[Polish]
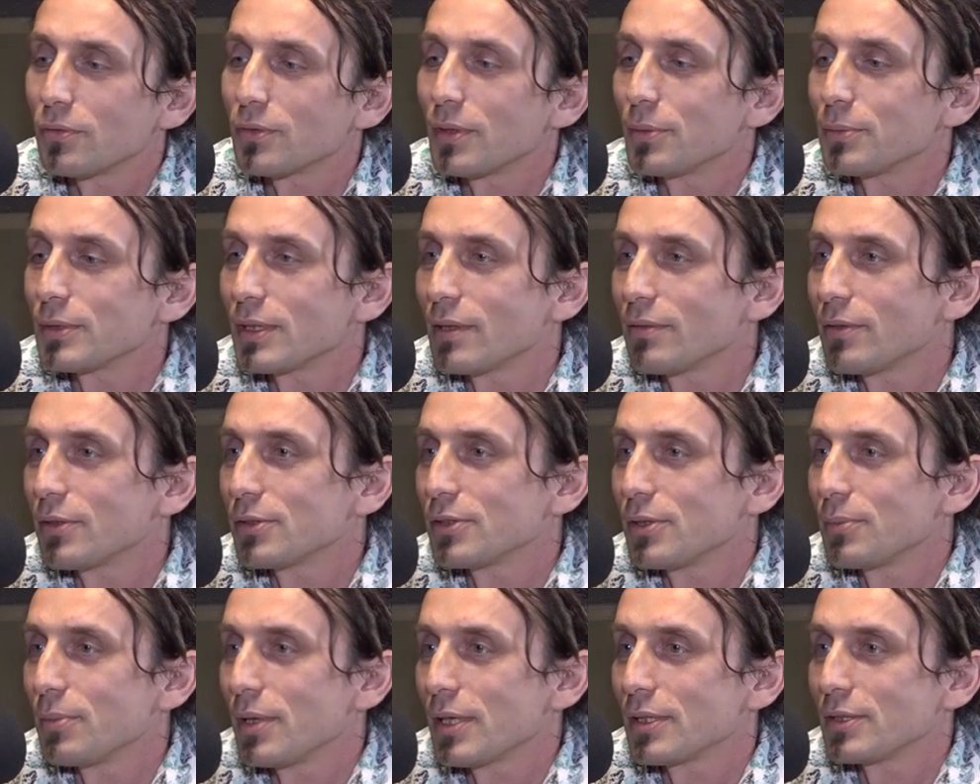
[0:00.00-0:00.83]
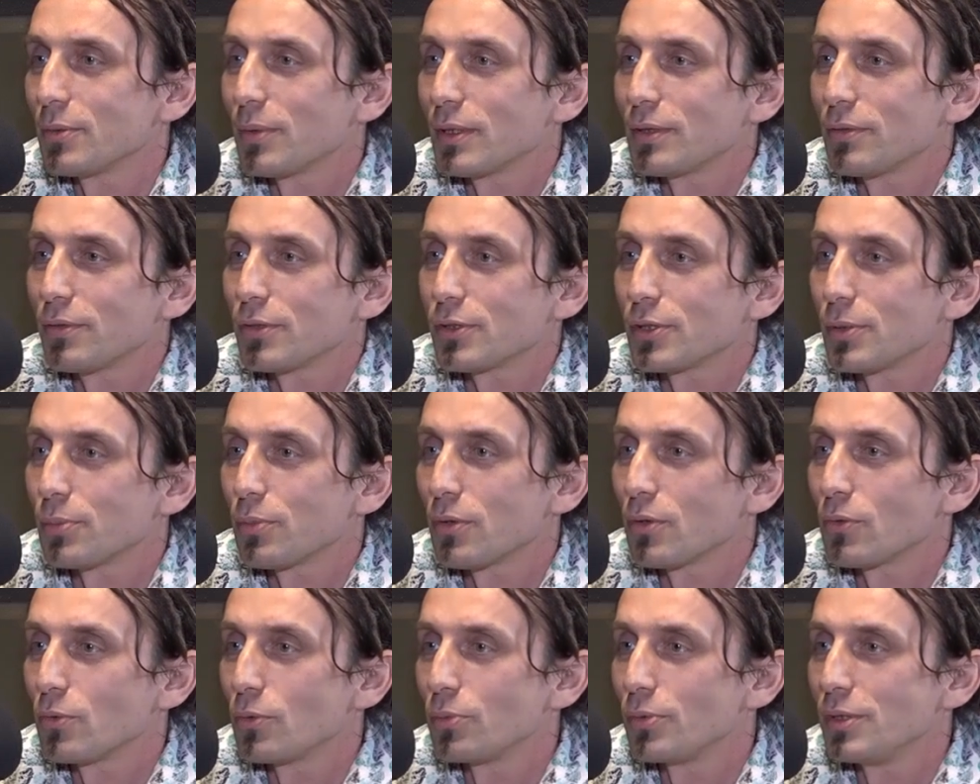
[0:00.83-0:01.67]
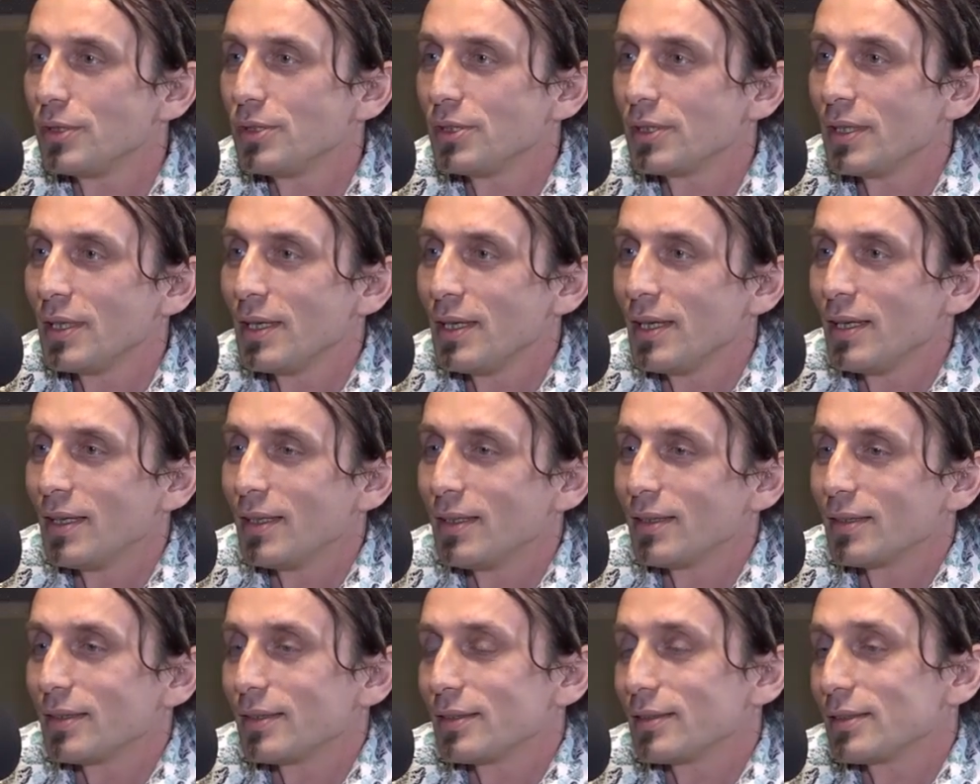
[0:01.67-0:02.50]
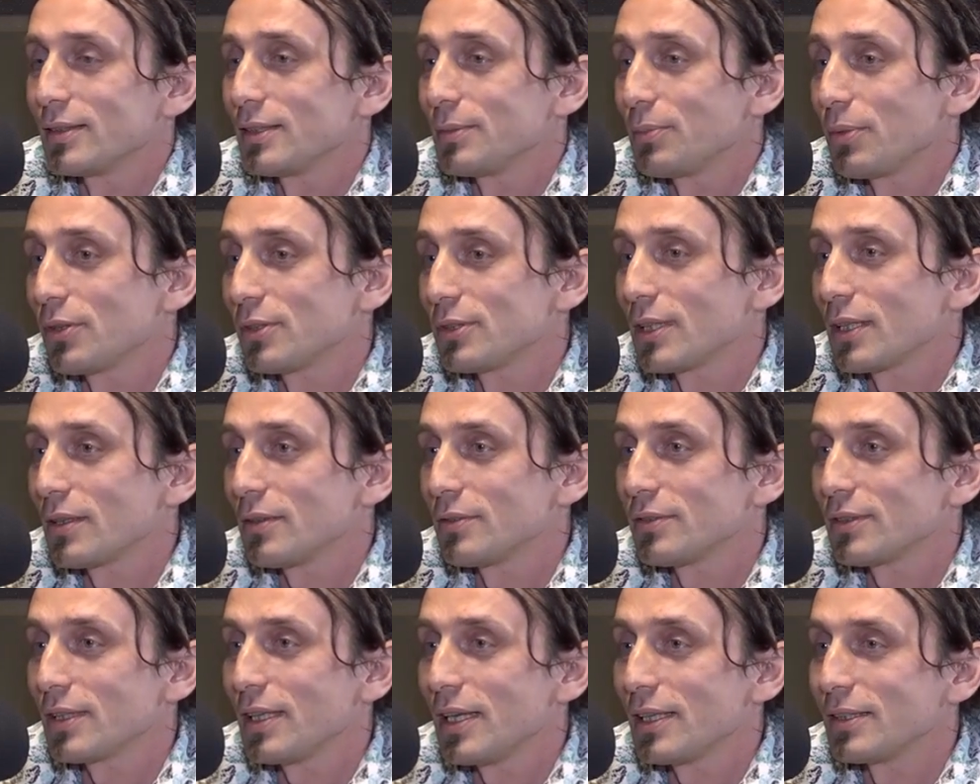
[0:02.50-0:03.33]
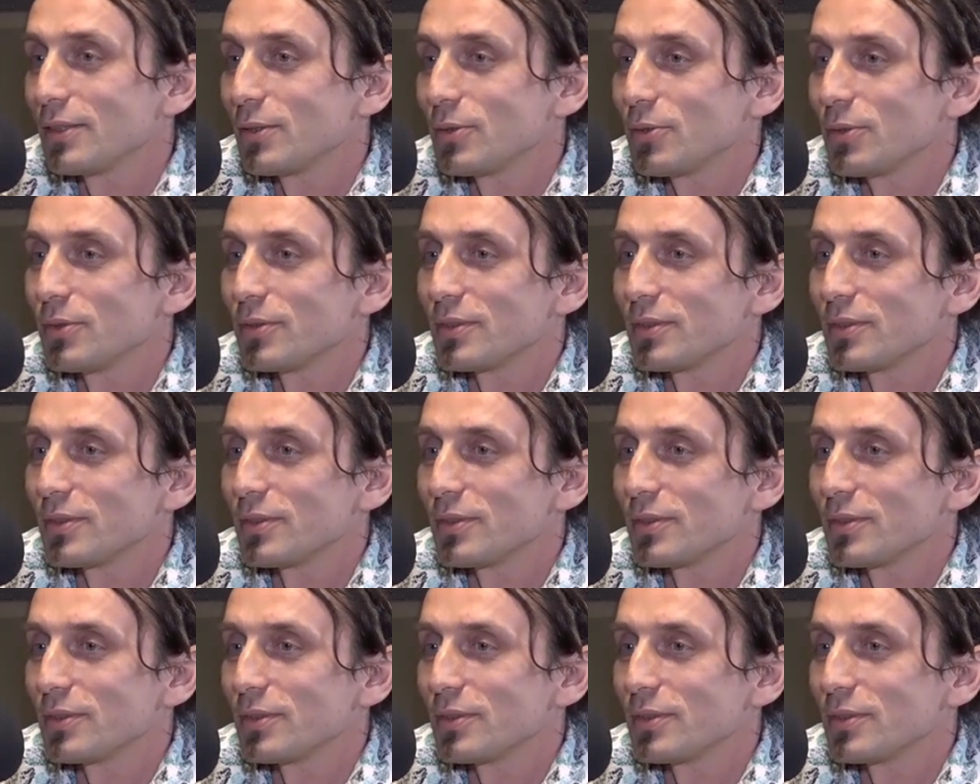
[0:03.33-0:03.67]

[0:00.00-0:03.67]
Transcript: w tym zawodzie bardzo łatwo się pogubić e, z prostego względu.